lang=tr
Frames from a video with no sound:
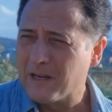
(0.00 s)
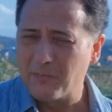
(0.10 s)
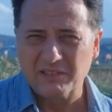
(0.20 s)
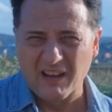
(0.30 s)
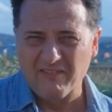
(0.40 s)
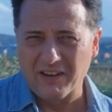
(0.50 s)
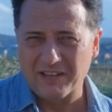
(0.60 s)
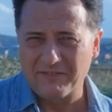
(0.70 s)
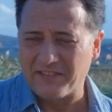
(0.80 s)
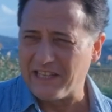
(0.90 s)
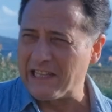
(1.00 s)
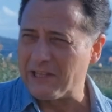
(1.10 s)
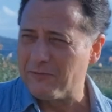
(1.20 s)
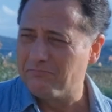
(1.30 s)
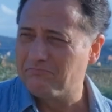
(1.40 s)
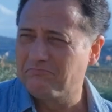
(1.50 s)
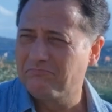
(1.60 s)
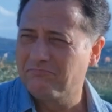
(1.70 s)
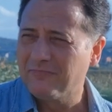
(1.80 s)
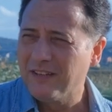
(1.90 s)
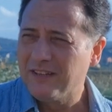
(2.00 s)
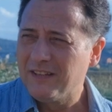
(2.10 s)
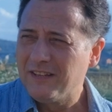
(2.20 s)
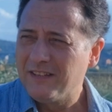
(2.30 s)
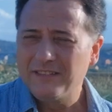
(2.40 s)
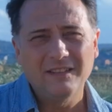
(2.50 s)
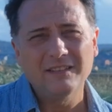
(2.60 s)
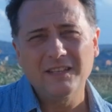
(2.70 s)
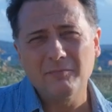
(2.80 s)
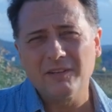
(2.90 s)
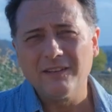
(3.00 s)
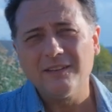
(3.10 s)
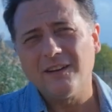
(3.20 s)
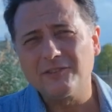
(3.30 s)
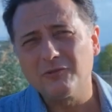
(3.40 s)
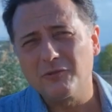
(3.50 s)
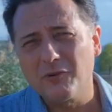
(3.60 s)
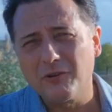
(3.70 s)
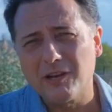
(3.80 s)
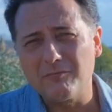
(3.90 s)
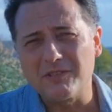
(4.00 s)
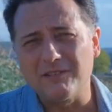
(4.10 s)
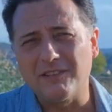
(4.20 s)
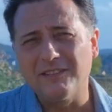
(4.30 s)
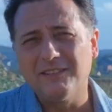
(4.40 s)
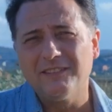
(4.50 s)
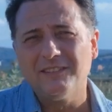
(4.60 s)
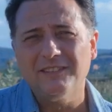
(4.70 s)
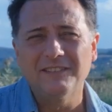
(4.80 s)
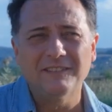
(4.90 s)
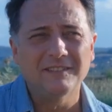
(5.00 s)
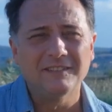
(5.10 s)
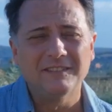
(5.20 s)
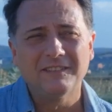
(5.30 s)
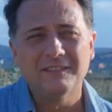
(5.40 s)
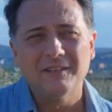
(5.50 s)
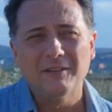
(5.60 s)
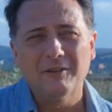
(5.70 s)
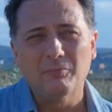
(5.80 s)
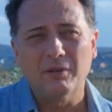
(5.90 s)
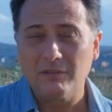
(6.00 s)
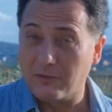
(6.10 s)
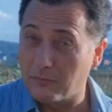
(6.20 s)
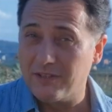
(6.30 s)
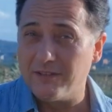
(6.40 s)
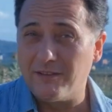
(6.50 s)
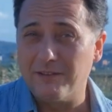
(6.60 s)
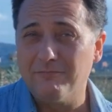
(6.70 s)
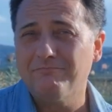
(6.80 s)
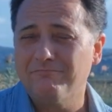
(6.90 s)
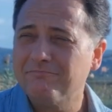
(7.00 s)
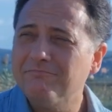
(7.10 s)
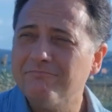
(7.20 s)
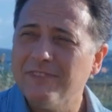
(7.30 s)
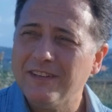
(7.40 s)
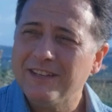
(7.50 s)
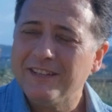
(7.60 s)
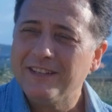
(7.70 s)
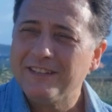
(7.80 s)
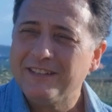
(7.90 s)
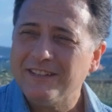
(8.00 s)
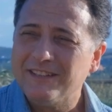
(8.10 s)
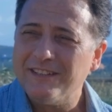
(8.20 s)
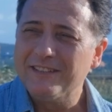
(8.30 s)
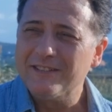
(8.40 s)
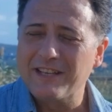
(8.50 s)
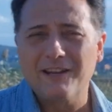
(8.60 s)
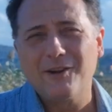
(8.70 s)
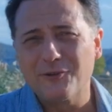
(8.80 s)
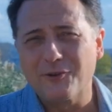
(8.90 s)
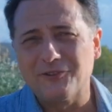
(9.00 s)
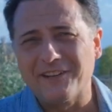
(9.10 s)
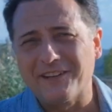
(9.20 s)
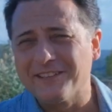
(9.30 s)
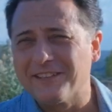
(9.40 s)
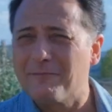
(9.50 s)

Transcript: Ama tam vakıf değildim. Dedi ki bana Atatürk'ü oynar mısın dedi. Ben de tabii ki dedim. E, senaryoyu gönderdi.